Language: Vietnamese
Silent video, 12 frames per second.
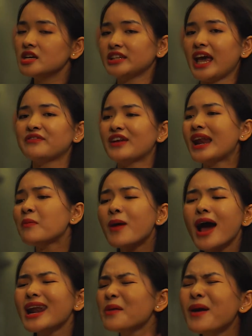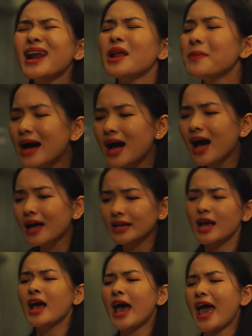thì anh phải lóc hết lóc hết lóc hết
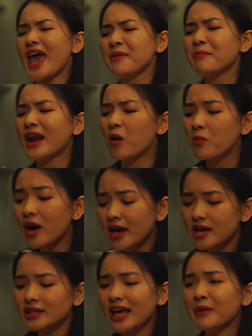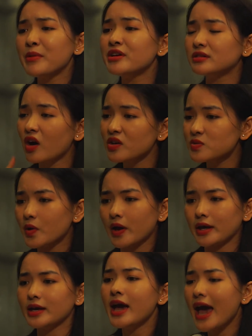em mà đồng ý thì anh mới được nói
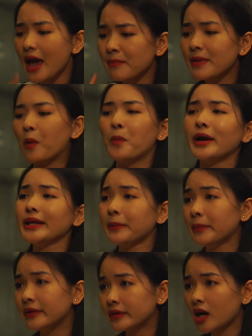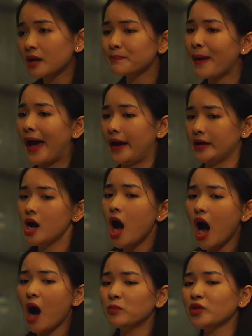chuyện em đồng ý em mới được kết bạn
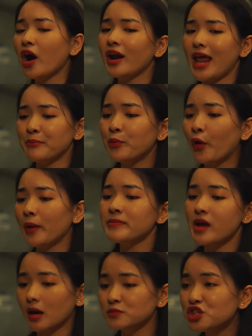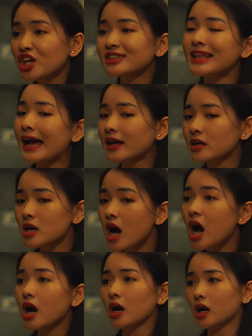không thôi là em buồn em giận em chia tay anh
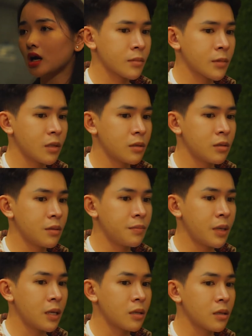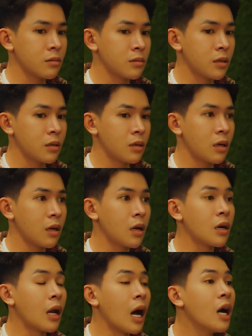đó ừ, nhưng mà ờ, ờ,
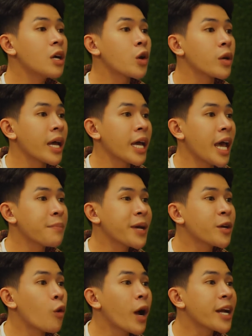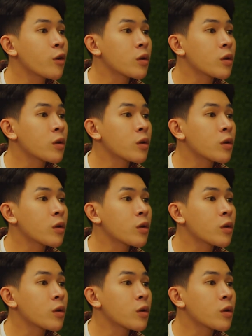lỡ rồi em cái ruột anh được